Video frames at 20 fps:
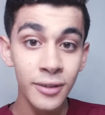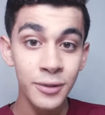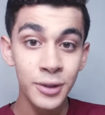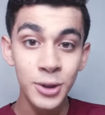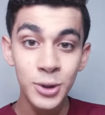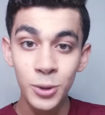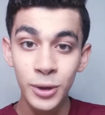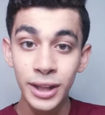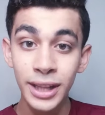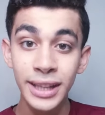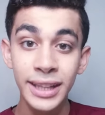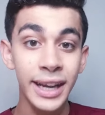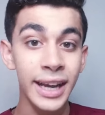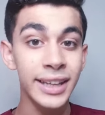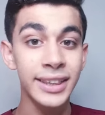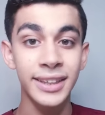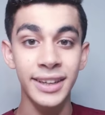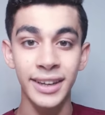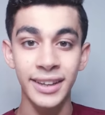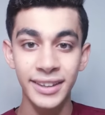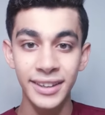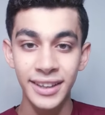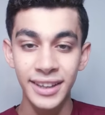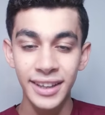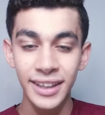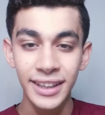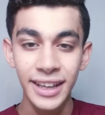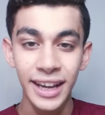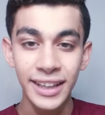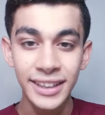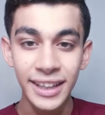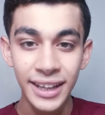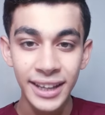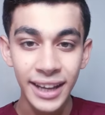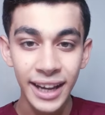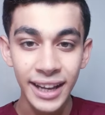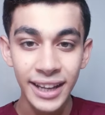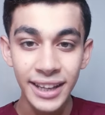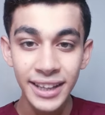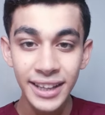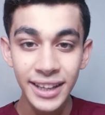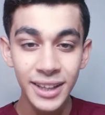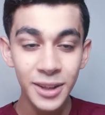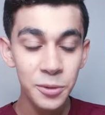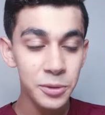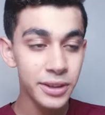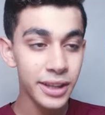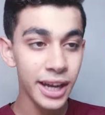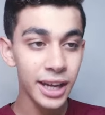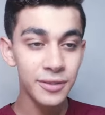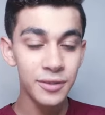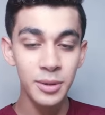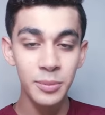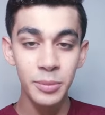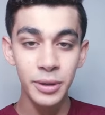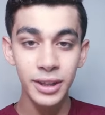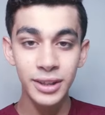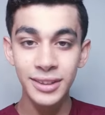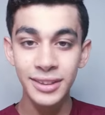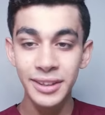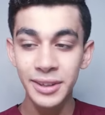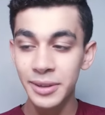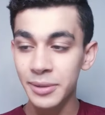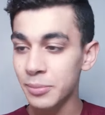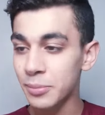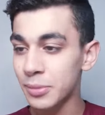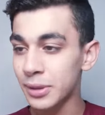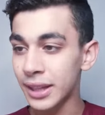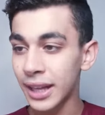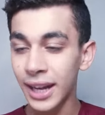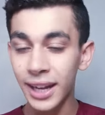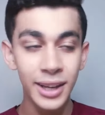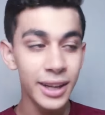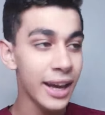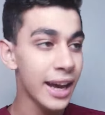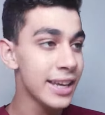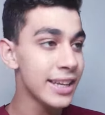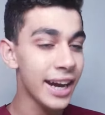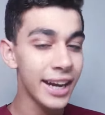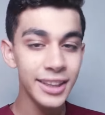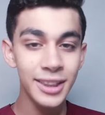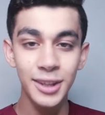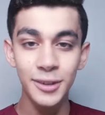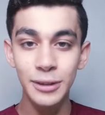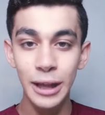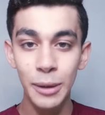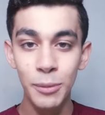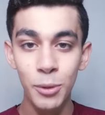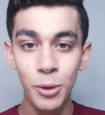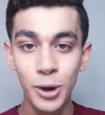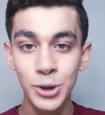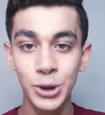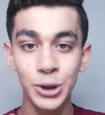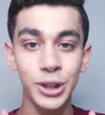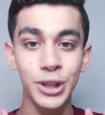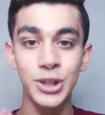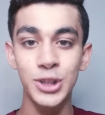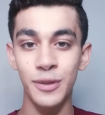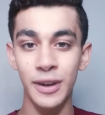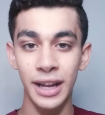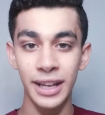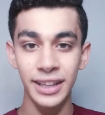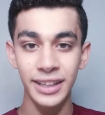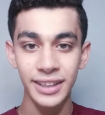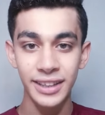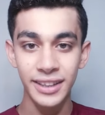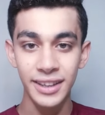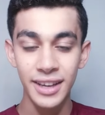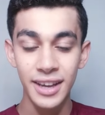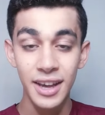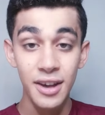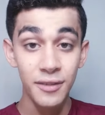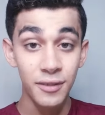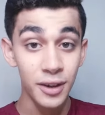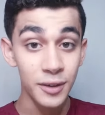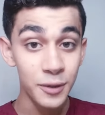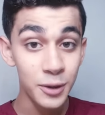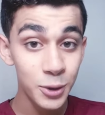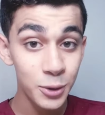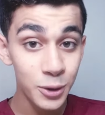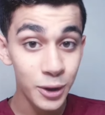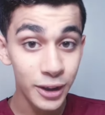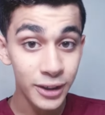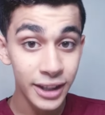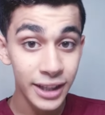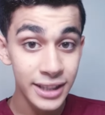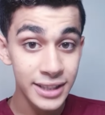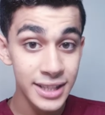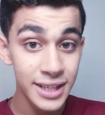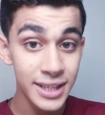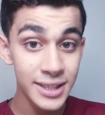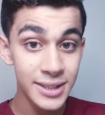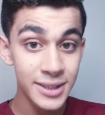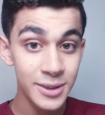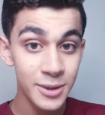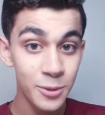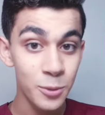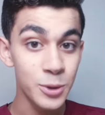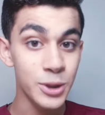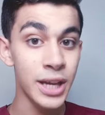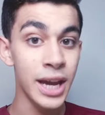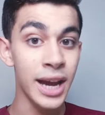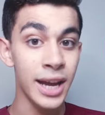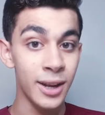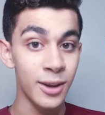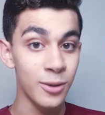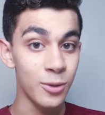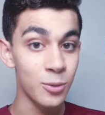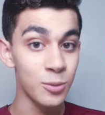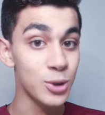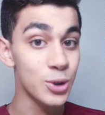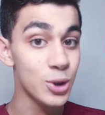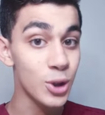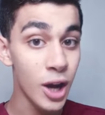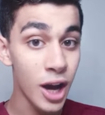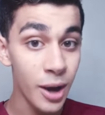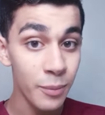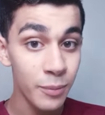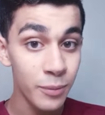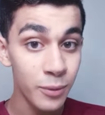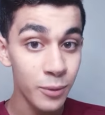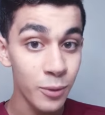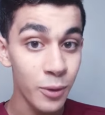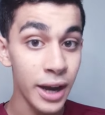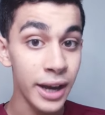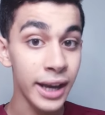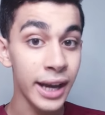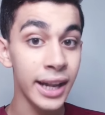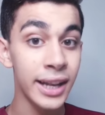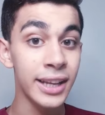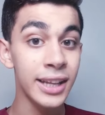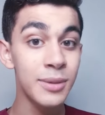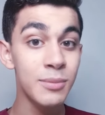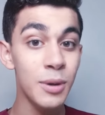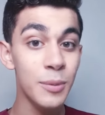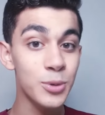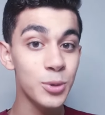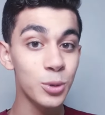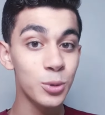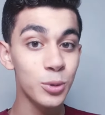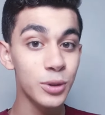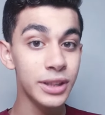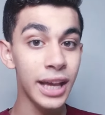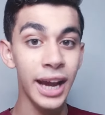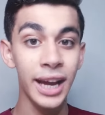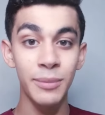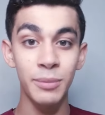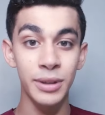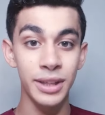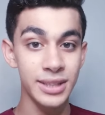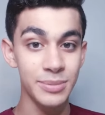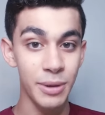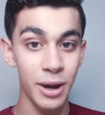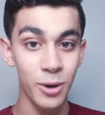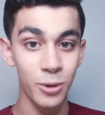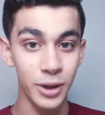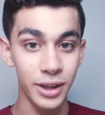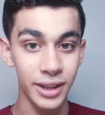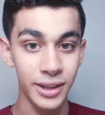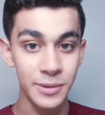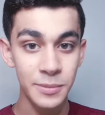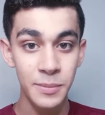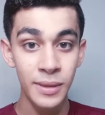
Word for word: فيديو كده دكاتره يعني هيخليك كده وانت قاعد في البيت بتخلي اي حد يفتح بقه عشان تكشف عليه فالفيديو النهارده لذيذ وسهل ومش صعب وهيخليك مبسوط وانت قاعد بتسمعه كده